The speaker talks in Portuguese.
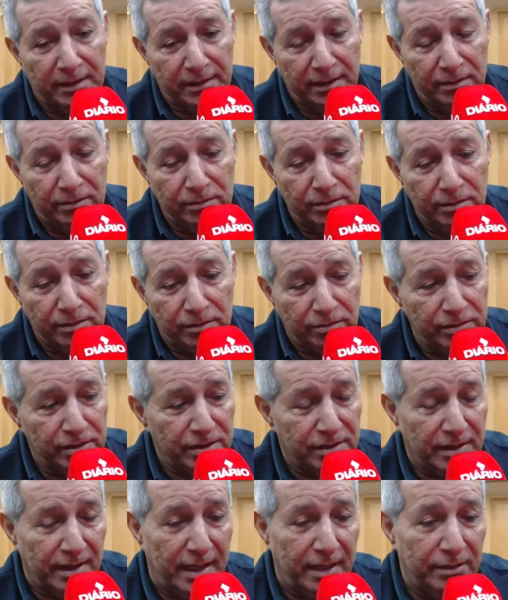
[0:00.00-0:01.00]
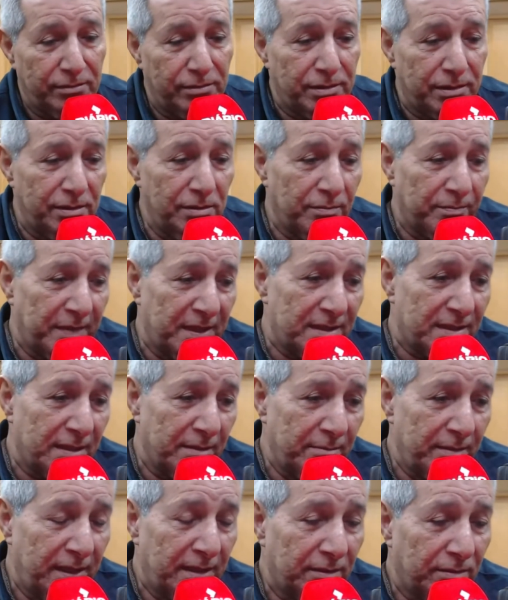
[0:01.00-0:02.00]
tem outro, o Estado tinha um
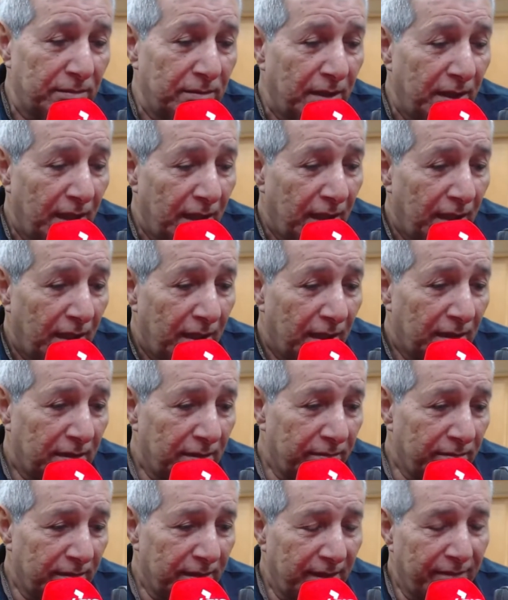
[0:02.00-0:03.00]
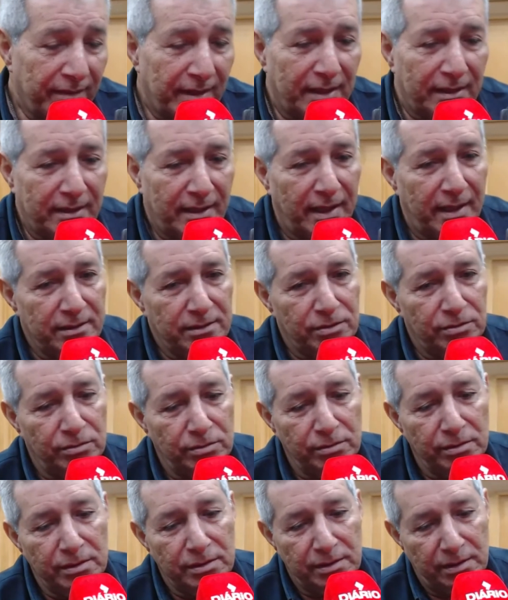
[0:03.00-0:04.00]
pensamento. Então, na verdade,
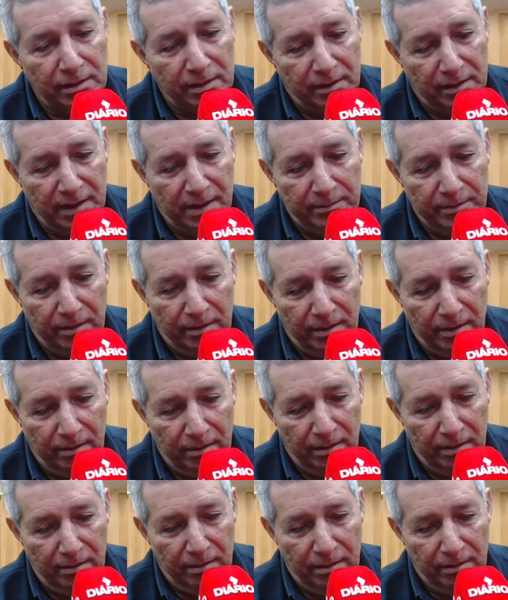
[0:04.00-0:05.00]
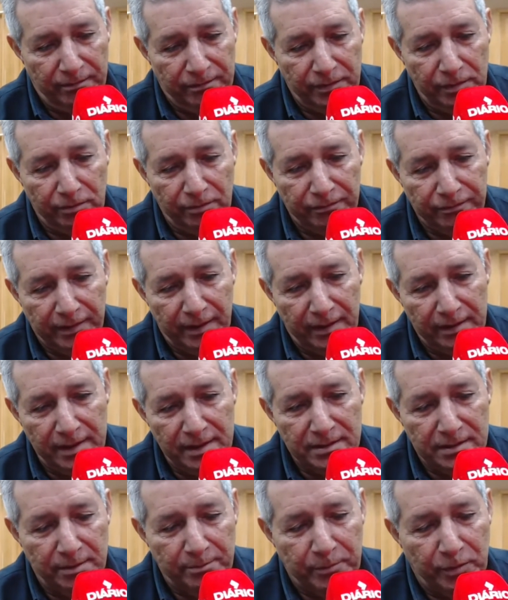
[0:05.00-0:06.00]
hoje, Kleber, eu, eu, eu fico
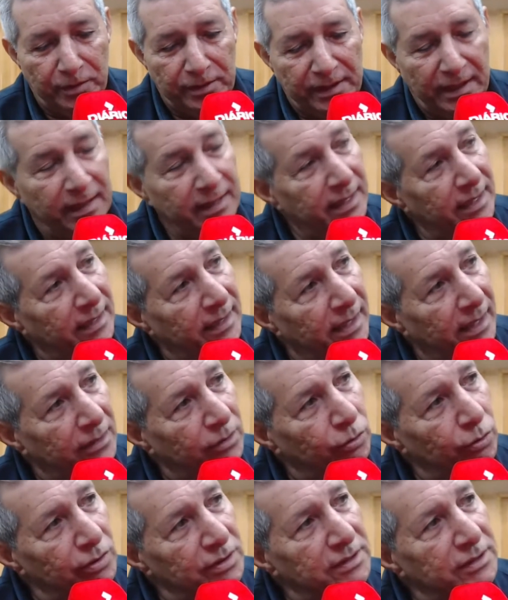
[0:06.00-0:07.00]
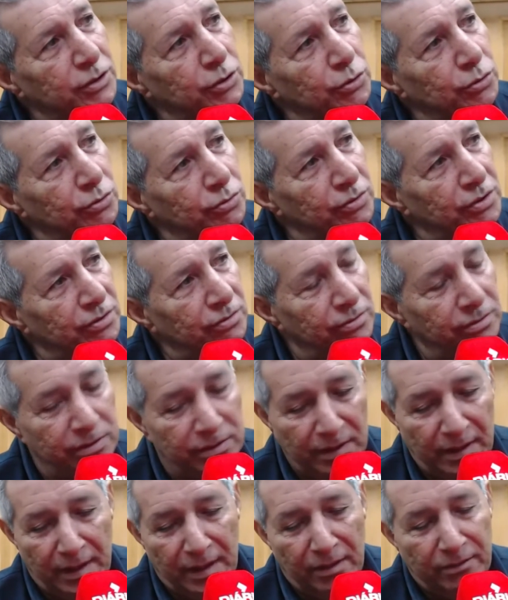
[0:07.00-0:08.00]
feliz em poder agregar todas as
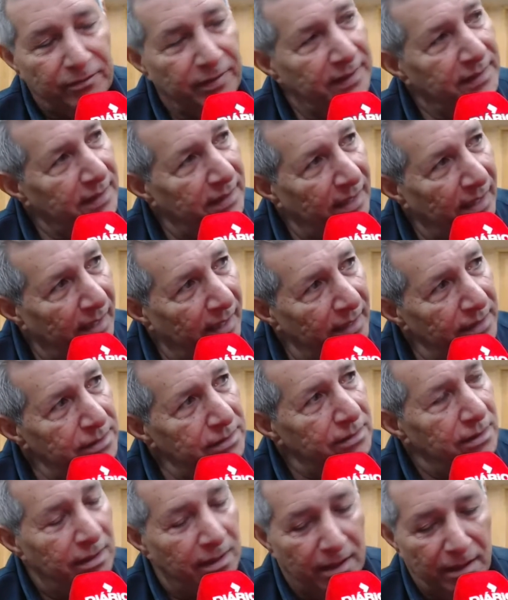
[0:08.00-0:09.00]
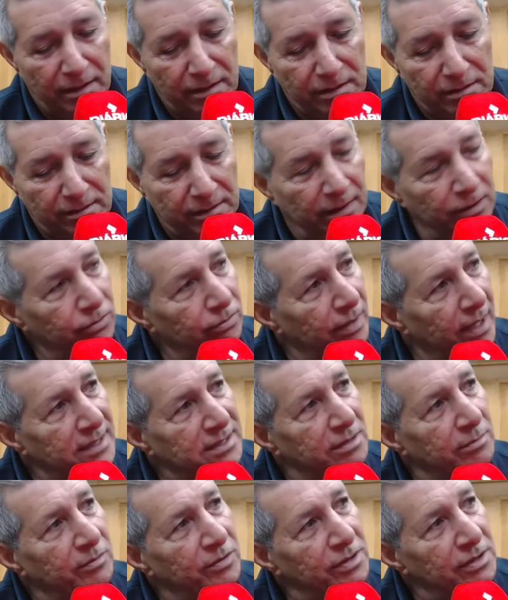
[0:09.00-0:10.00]
instituições federais,
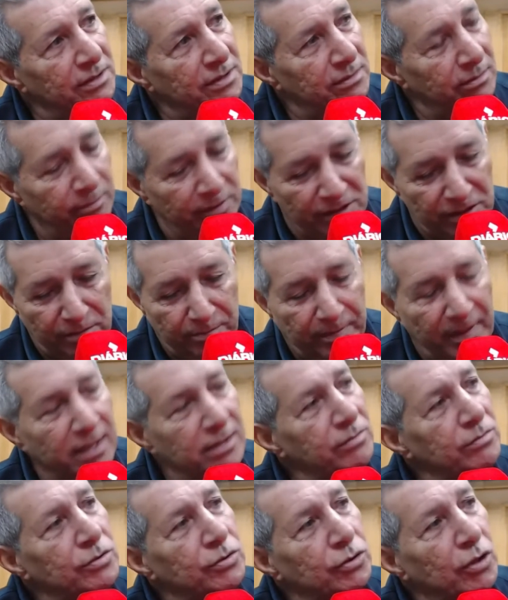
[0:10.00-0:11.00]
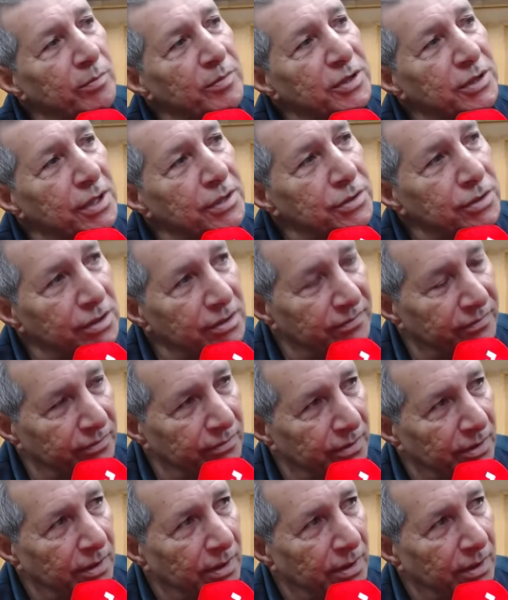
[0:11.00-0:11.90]
estaduais e municipais num só objetivo,